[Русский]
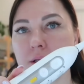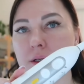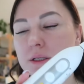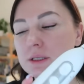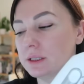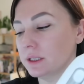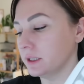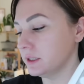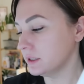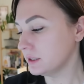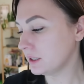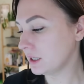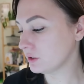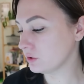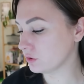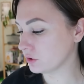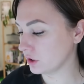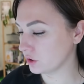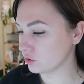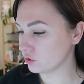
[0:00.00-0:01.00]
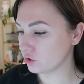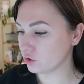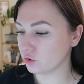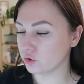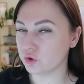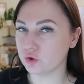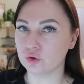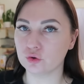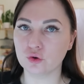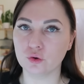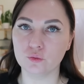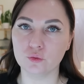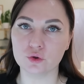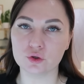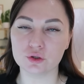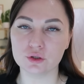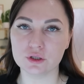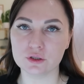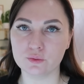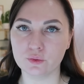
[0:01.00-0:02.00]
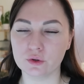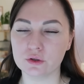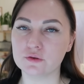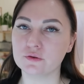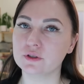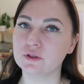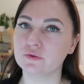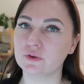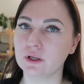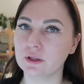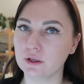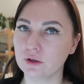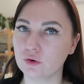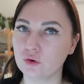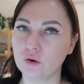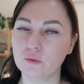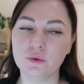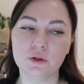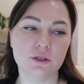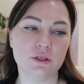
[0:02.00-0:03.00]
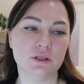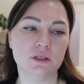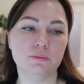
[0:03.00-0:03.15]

И, кстати, сразу скажу, что щетку можно использовать в ванной комнате,